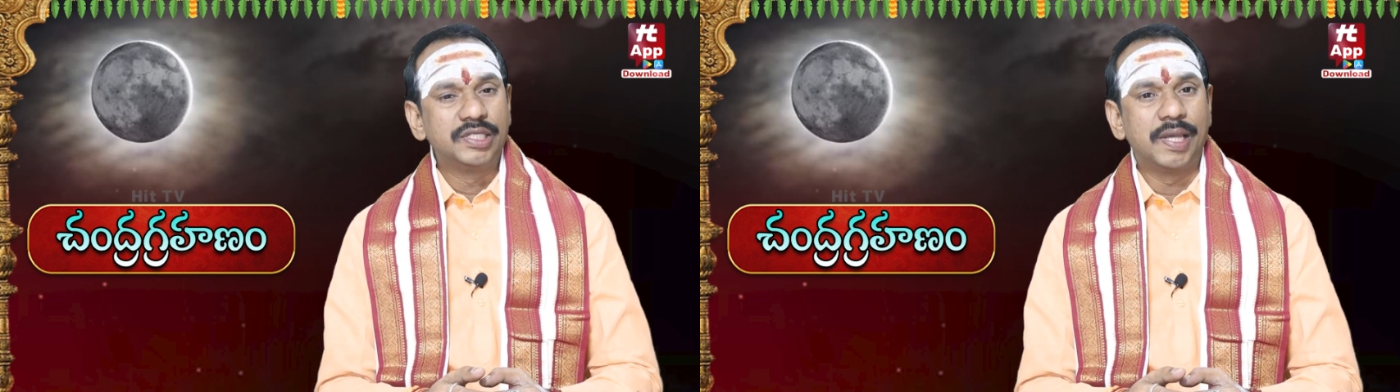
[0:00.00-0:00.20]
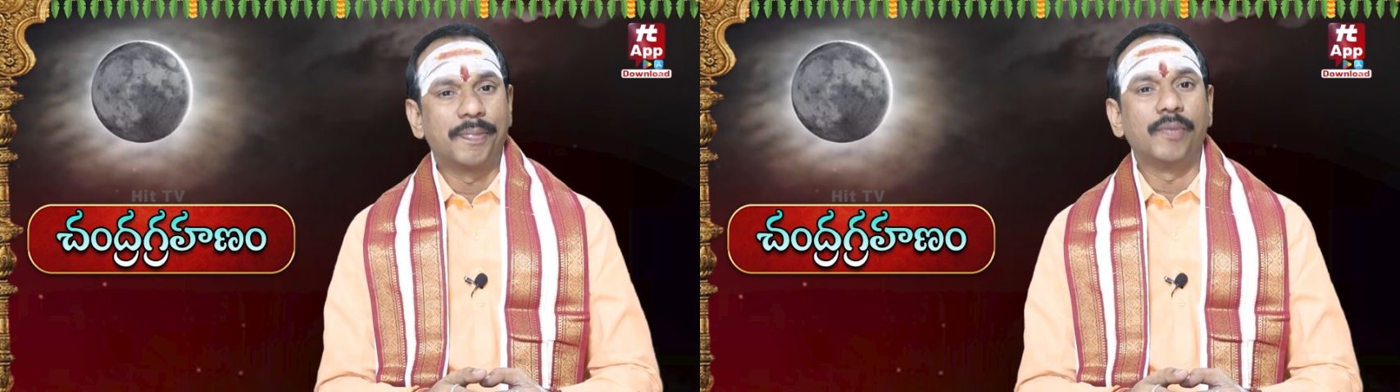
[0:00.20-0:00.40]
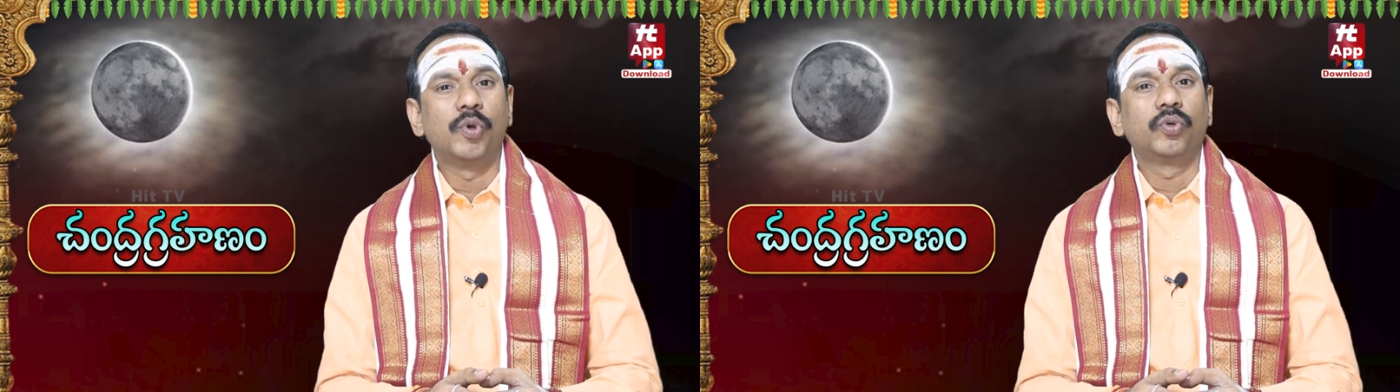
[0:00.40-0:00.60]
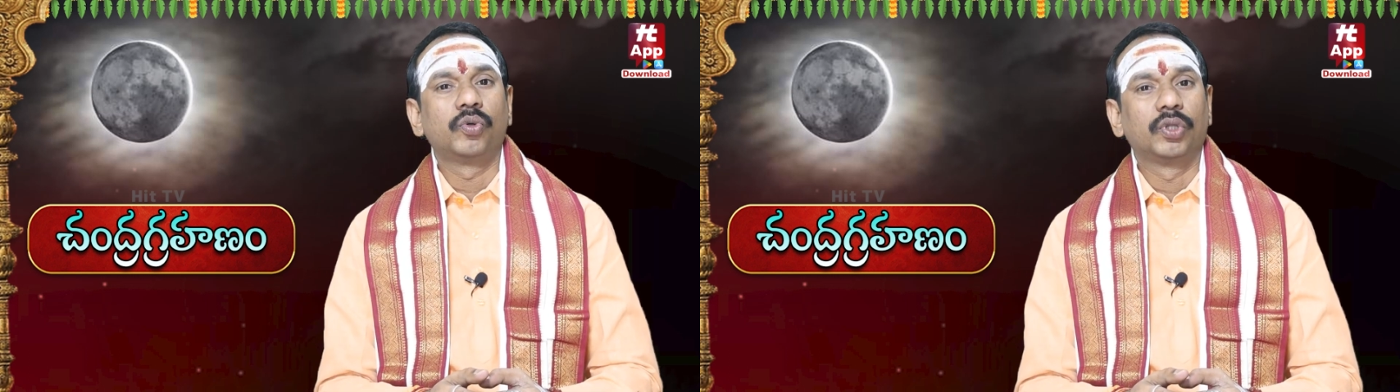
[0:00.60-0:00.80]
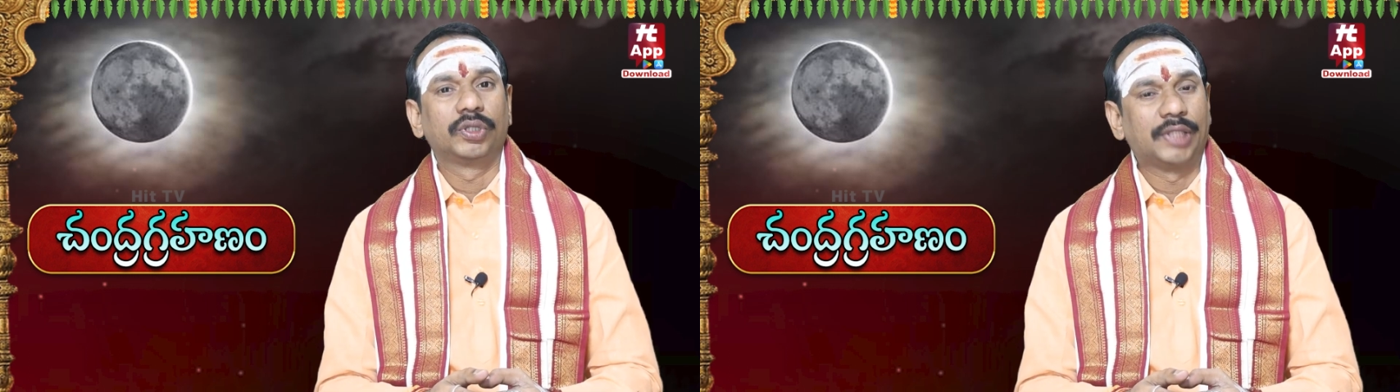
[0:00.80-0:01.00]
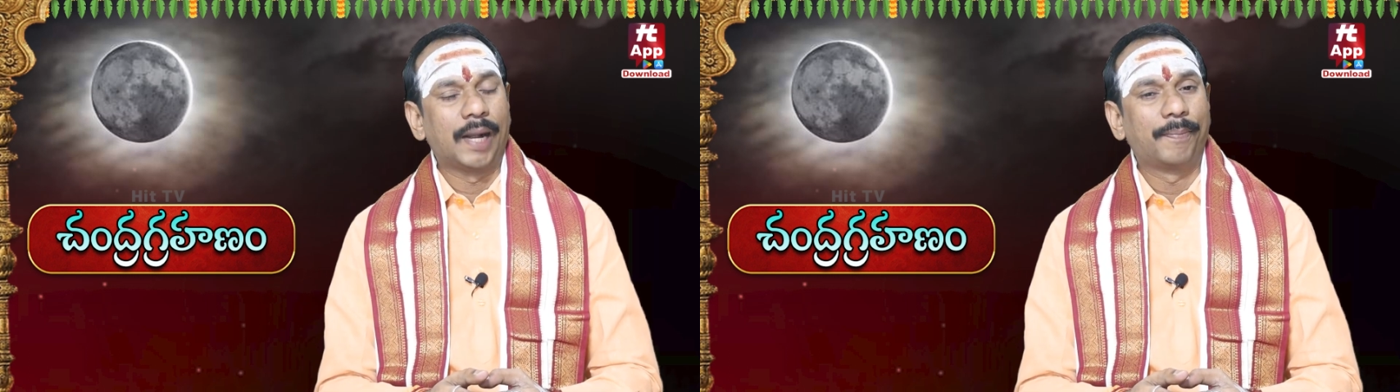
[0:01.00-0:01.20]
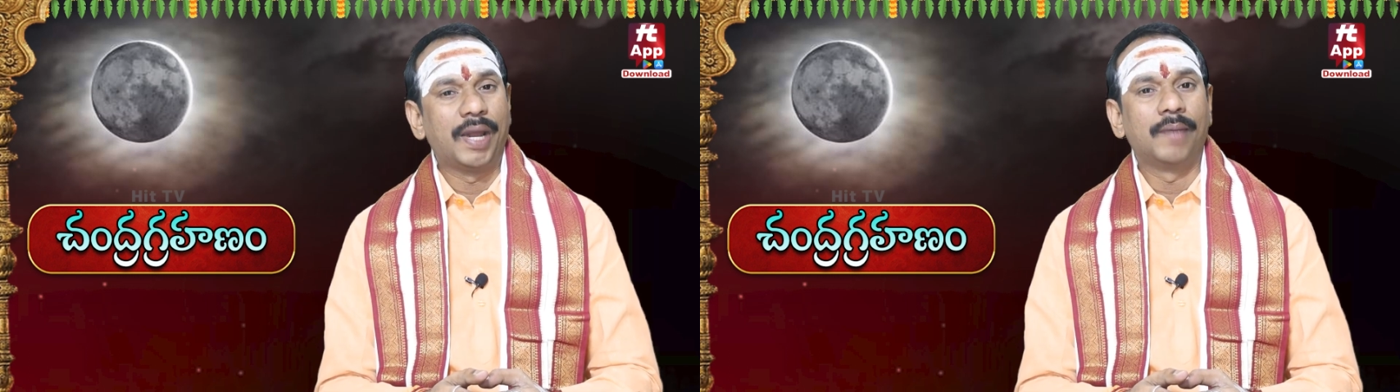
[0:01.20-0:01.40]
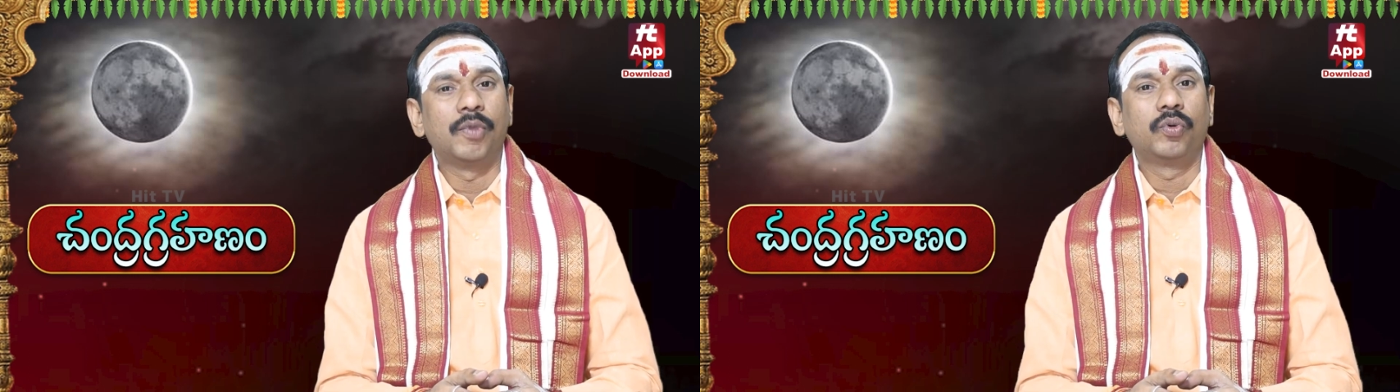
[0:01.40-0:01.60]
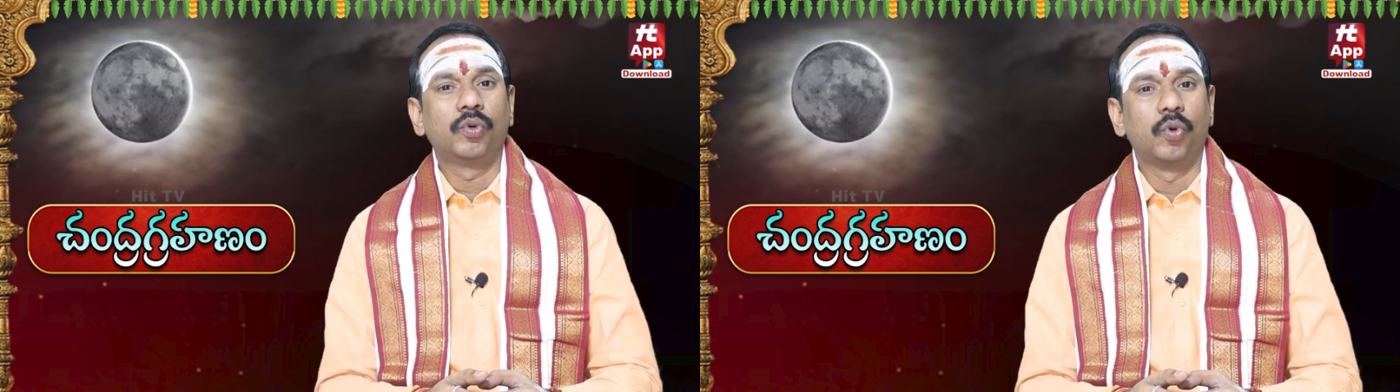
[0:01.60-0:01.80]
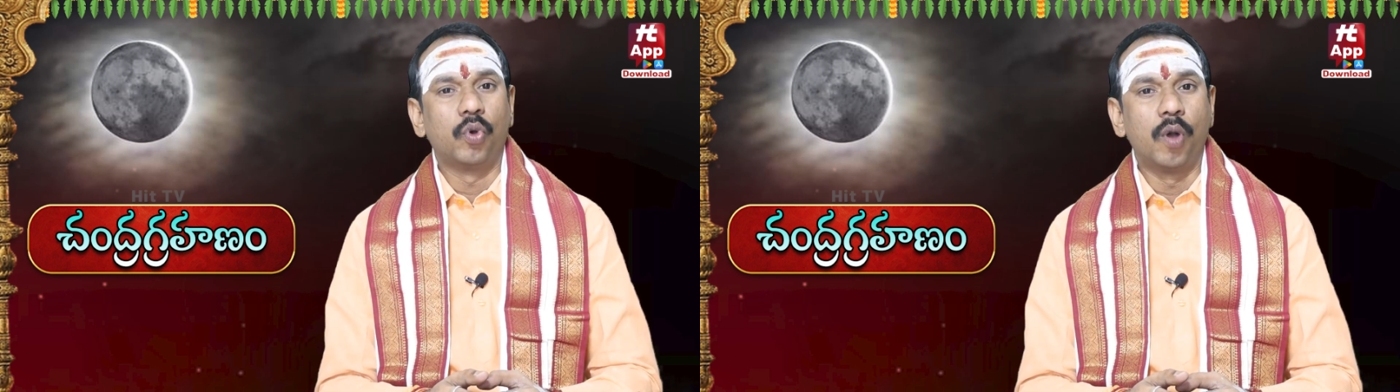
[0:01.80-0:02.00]
జపము తర్పణము
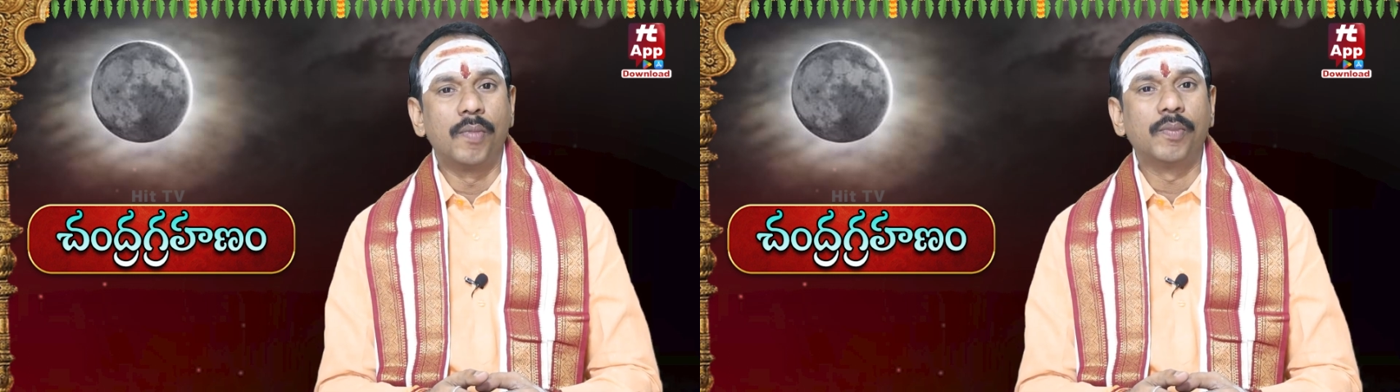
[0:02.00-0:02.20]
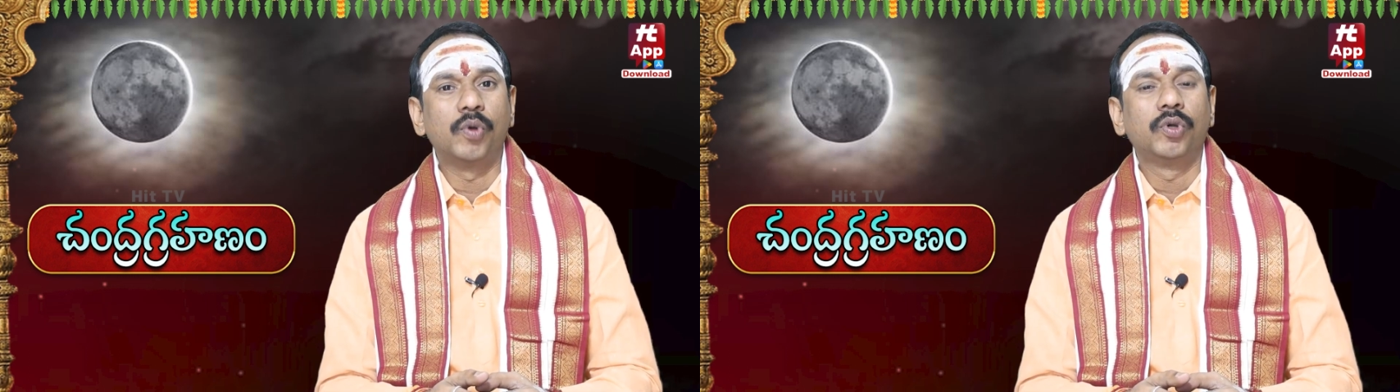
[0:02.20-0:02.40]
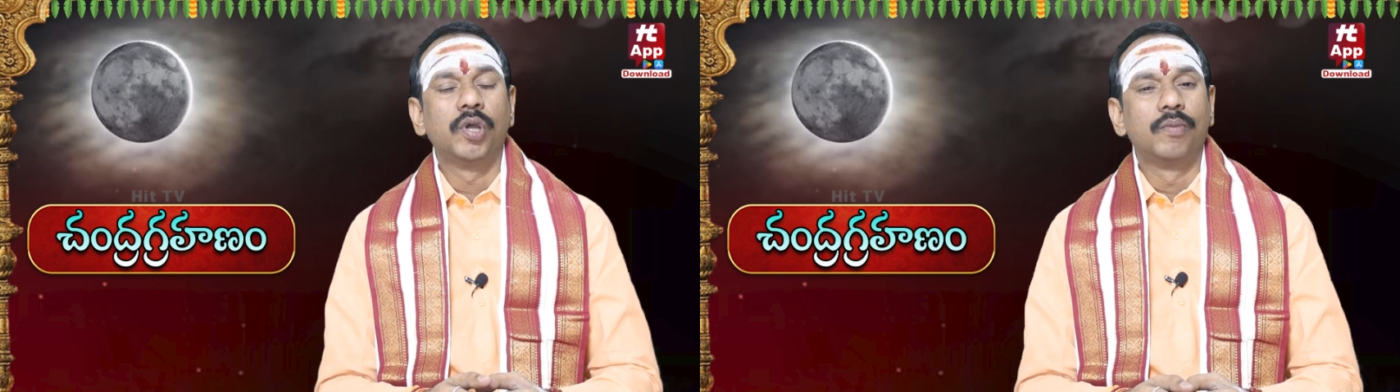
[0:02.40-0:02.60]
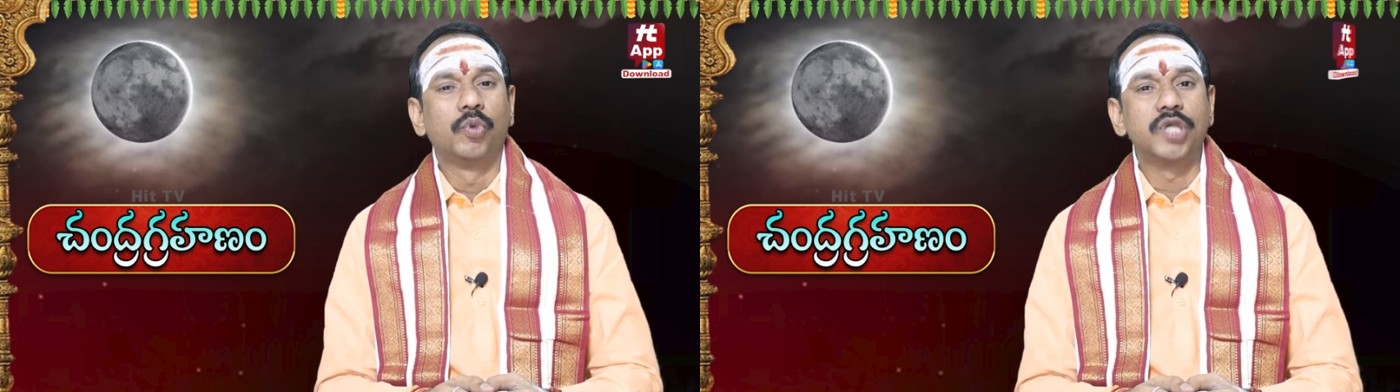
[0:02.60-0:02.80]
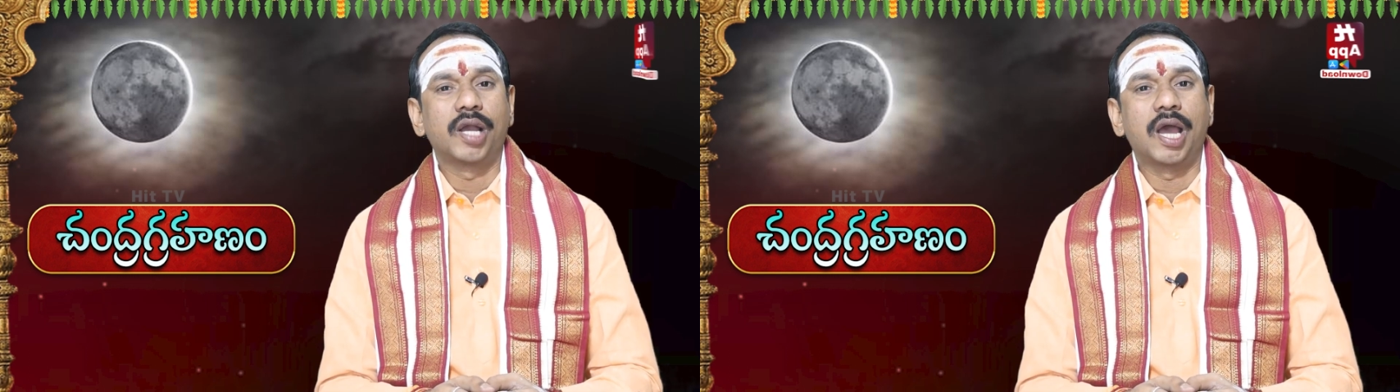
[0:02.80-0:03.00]
హోమము పూజా